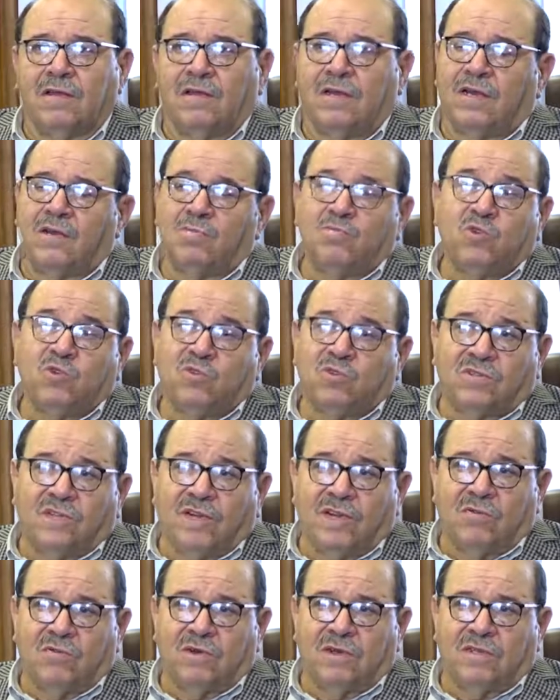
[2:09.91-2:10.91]
يعني منذ
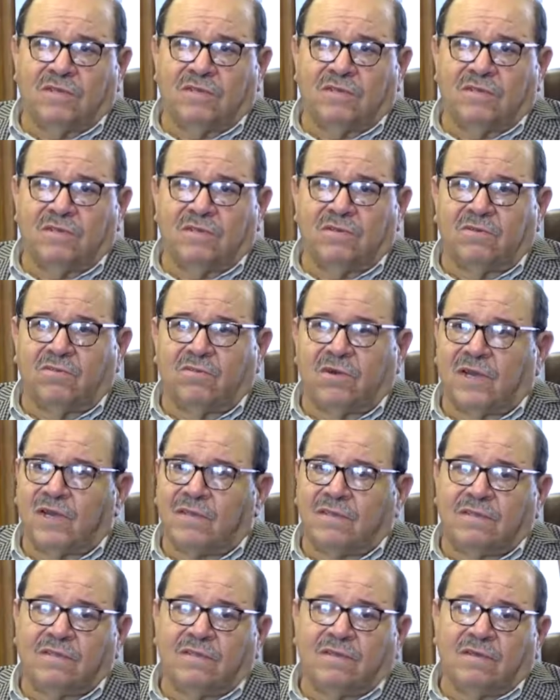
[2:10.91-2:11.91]
سنوات آه،
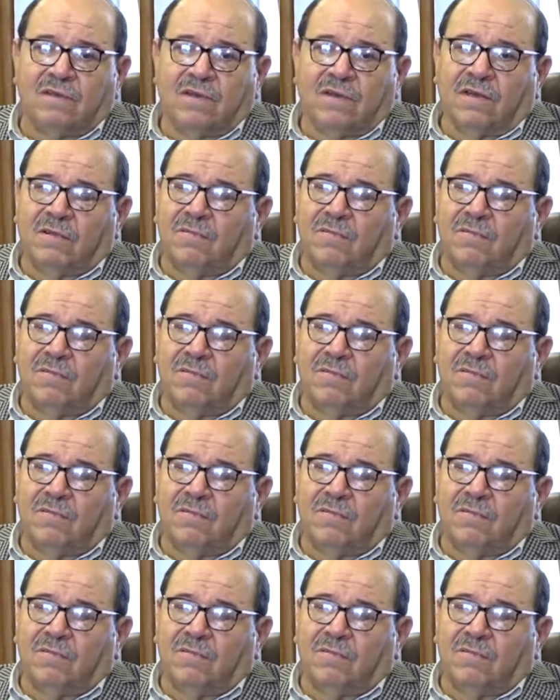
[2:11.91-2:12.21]
وقد آه،